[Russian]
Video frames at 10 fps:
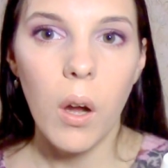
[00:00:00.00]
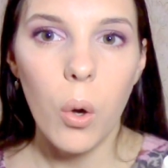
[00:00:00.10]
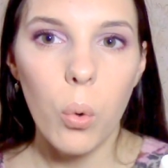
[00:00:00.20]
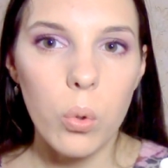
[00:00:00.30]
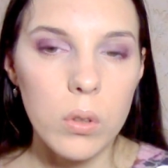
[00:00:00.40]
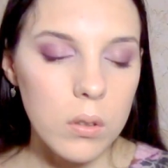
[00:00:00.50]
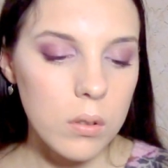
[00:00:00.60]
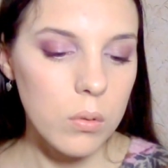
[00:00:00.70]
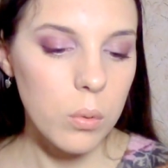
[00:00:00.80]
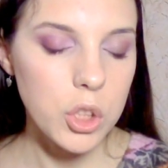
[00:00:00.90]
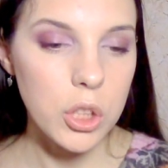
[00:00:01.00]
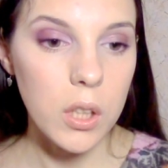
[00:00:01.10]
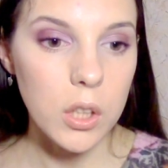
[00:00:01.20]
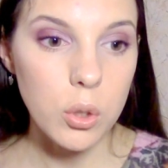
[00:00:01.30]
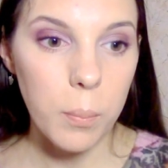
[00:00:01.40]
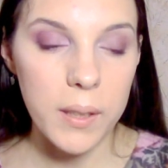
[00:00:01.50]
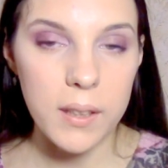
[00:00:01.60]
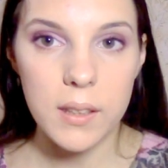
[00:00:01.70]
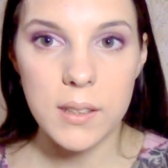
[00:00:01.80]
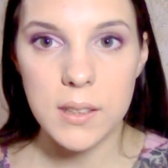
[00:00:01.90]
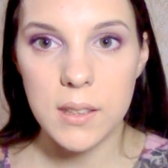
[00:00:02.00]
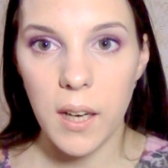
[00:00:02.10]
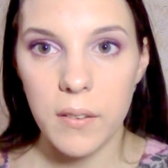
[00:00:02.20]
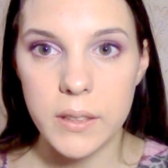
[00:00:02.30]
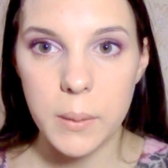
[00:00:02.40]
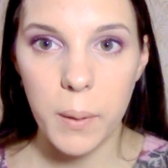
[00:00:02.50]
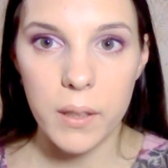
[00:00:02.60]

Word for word: он э, очень хорошо подстраивается под